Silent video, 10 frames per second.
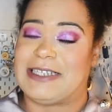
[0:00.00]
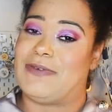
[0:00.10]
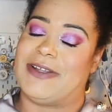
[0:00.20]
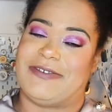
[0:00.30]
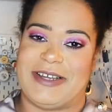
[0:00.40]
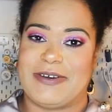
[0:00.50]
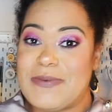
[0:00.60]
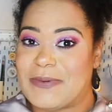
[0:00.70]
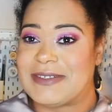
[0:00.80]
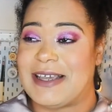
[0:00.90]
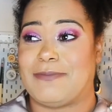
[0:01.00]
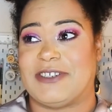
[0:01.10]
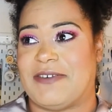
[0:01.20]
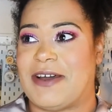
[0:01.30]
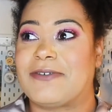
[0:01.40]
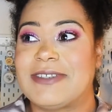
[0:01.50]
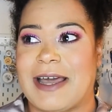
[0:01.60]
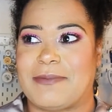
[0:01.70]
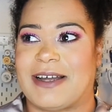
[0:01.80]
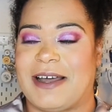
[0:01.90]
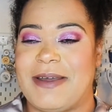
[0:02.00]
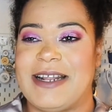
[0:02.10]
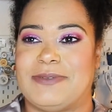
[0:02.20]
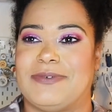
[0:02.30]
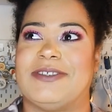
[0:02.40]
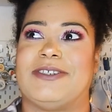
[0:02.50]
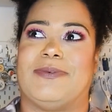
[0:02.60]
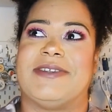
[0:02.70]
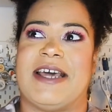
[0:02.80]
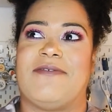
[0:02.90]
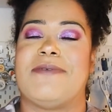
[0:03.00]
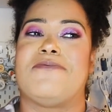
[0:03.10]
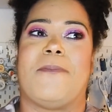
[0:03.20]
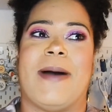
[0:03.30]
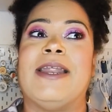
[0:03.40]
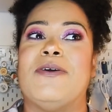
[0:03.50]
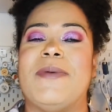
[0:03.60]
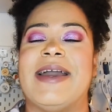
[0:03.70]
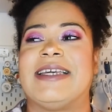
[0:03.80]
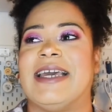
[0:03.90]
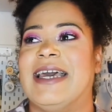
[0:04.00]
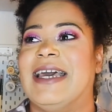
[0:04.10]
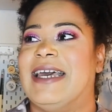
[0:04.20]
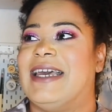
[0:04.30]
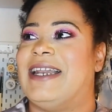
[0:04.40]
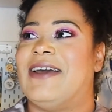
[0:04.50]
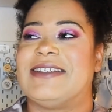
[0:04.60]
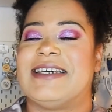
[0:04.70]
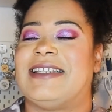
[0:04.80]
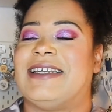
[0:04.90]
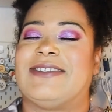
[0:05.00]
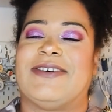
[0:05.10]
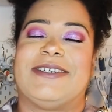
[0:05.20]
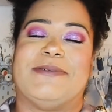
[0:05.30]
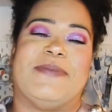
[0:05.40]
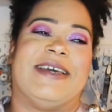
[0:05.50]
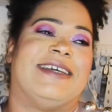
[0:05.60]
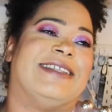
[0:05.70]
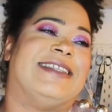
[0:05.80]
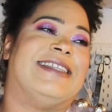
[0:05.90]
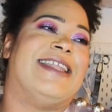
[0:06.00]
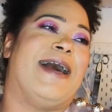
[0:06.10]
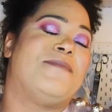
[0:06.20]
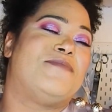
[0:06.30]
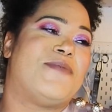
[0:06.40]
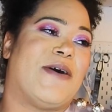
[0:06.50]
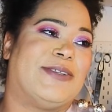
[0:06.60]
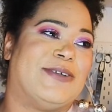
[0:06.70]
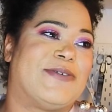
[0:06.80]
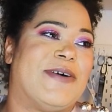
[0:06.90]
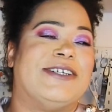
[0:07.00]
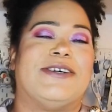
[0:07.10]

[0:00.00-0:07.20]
Dites-moi dans les commentaires. Moi, j'avais un compte caramel et je m'en servais pour parler aux mecs et leur dire des trucs, mais n'importe quoi.